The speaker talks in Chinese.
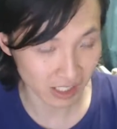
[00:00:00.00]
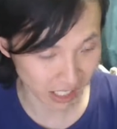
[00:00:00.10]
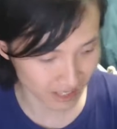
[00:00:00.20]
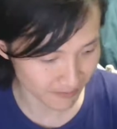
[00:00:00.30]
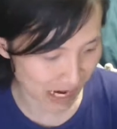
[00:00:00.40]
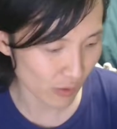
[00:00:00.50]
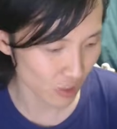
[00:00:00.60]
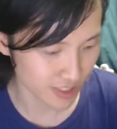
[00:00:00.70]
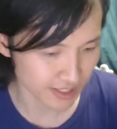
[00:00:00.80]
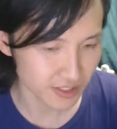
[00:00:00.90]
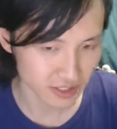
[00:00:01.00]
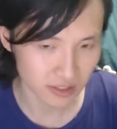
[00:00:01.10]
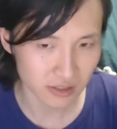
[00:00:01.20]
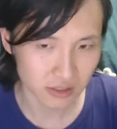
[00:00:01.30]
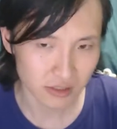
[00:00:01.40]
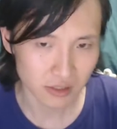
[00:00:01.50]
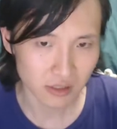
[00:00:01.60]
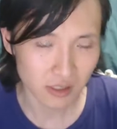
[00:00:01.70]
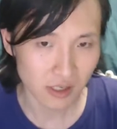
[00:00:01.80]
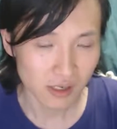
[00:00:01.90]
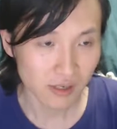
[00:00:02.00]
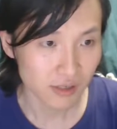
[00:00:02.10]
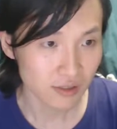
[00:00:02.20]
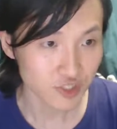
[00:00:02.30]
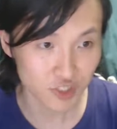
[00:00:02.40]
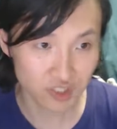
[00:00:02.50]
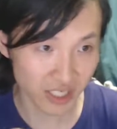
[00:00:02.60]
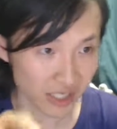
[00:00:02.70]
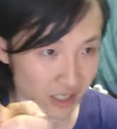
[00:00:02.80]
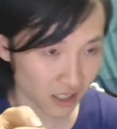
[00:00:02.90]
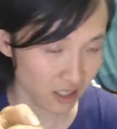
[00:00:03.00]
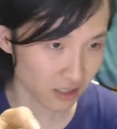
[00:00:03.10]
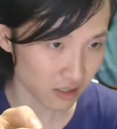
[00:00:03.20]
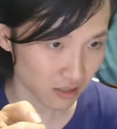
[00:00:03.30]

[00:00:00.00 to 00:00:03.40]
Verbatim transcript: 它把握成是是这个。